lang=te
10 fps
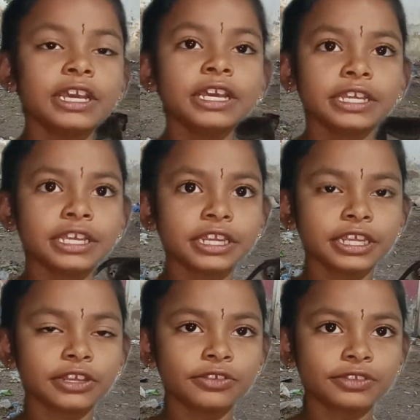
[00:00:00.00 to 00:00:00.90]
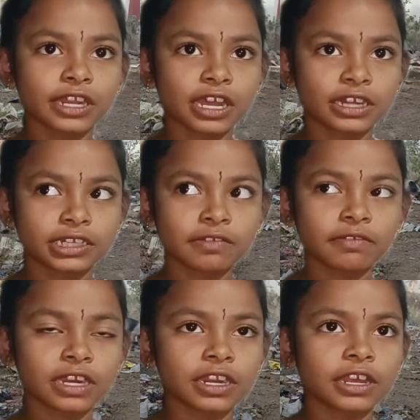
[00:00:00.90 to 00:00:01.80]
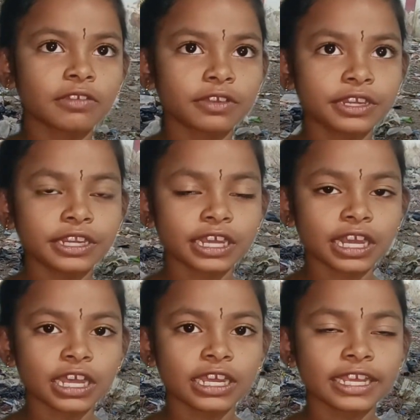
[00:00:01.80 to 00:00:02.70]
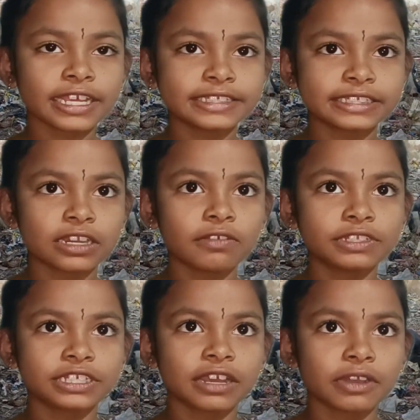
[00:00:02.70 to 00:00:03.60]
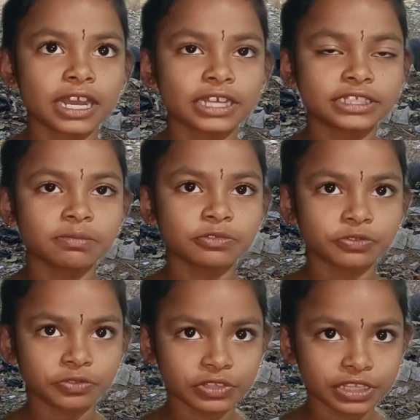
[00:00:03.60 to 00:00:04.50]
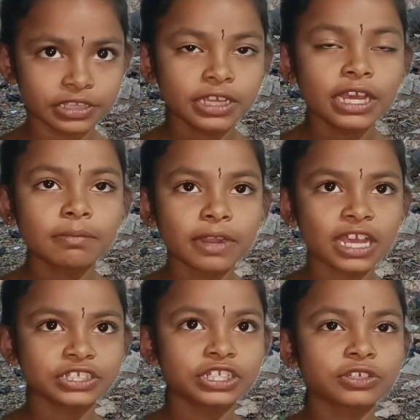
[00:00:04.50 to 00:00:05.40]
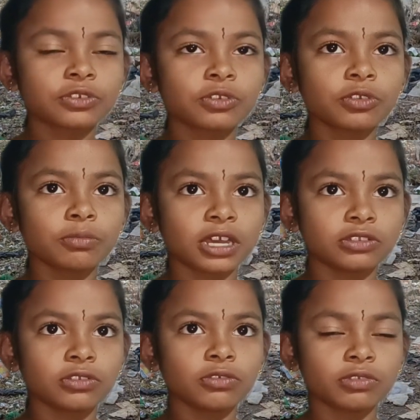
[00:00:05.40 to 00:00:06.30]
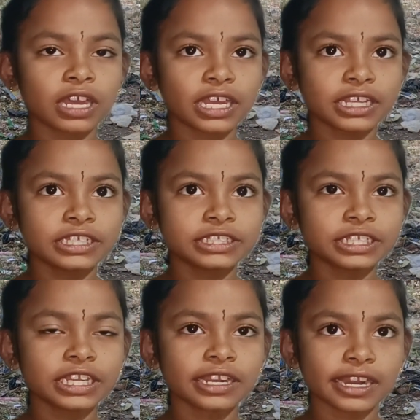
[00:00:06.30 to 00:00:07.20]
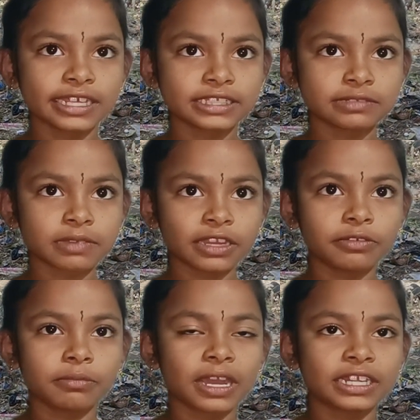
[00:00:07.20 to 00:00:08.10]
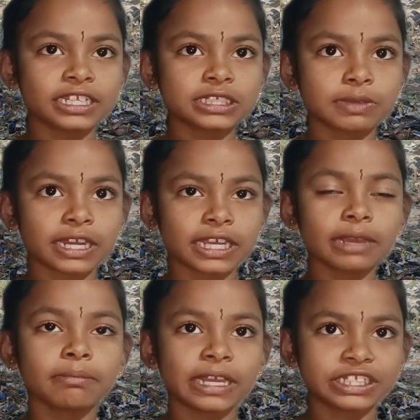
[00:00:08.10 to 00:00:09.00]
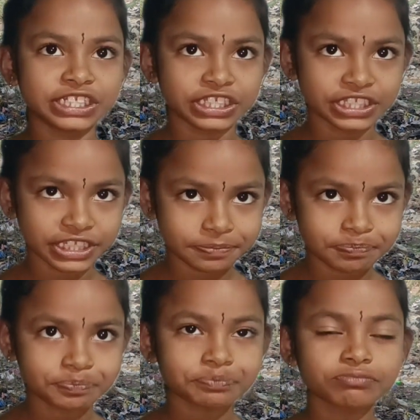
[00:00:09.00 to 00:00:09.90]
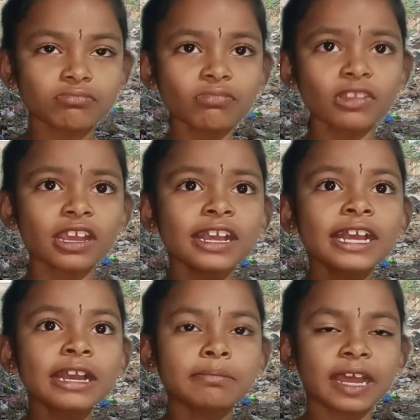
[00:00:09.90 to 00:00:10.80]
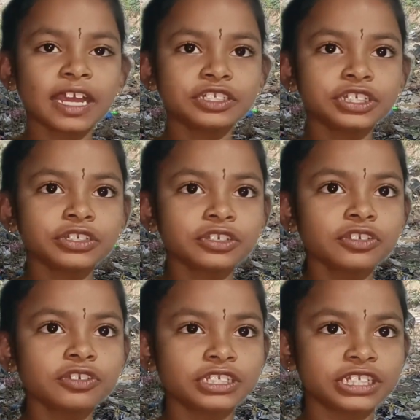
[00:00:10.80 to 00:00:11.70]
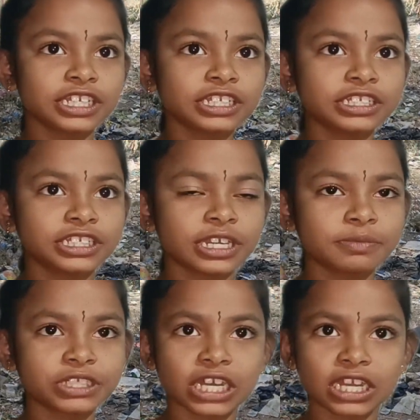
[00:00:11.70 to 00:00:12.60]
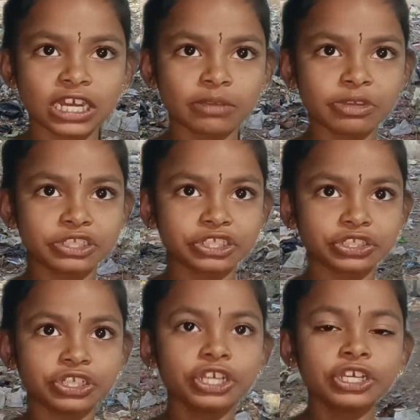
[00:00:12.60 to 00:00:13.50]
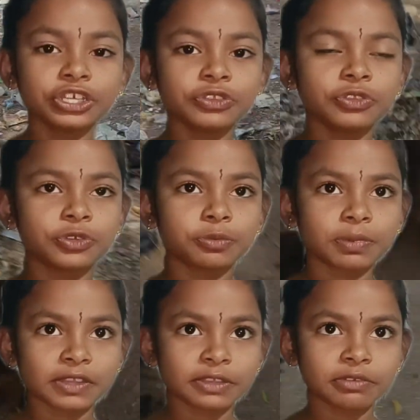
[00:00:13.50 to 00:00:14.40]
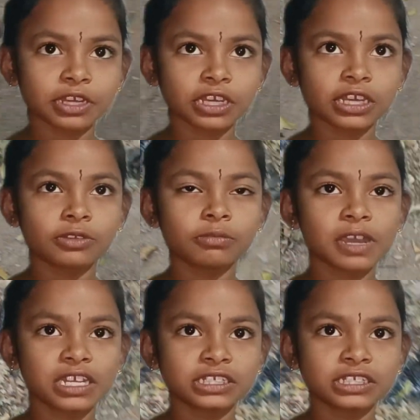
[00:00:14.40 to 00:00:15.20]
ఈ నీళ్లు త్రాగటం వలన కొన్ని రకాల క్యాన్సర్లు వచ్చే అవకాశం ఉంది ప్లాస్టిక్కు బదులు రాగి స్టీల్ గ్లాస్ మరియు బాటిల్స్ వాడకం మంచిది ప్లాస్టిక్ను నిషేధించడం చాలా మంచిది ఇందుకు ప్రతి ఒక్కరూ బాధ్యత